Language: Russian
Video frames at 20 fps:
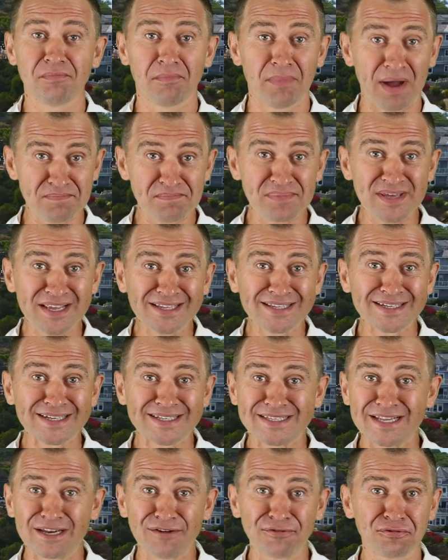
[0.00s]

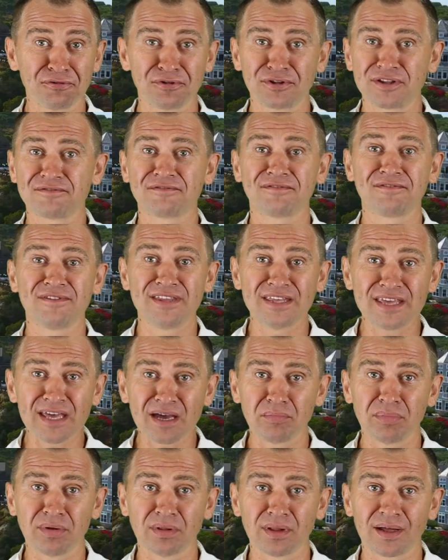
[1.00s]
Мобильных телефонов
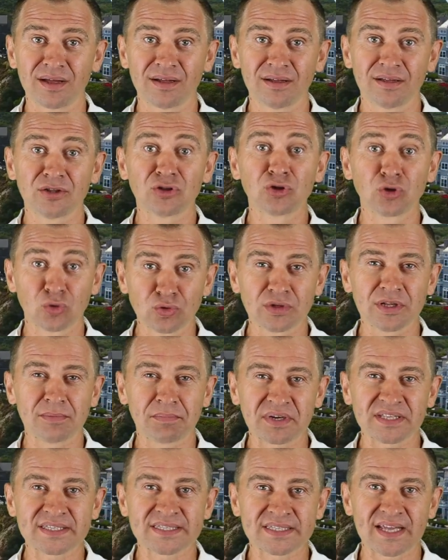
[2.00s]
не было. Трудно
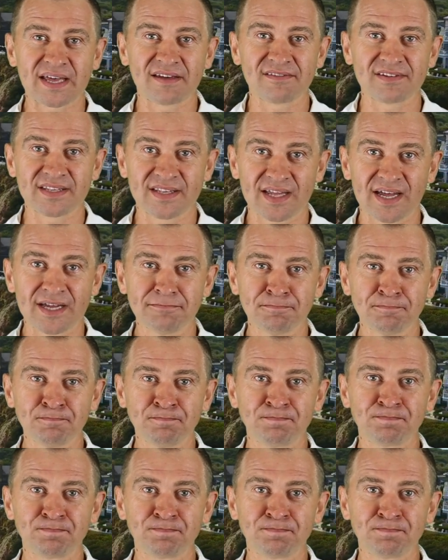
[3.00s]
представить, да?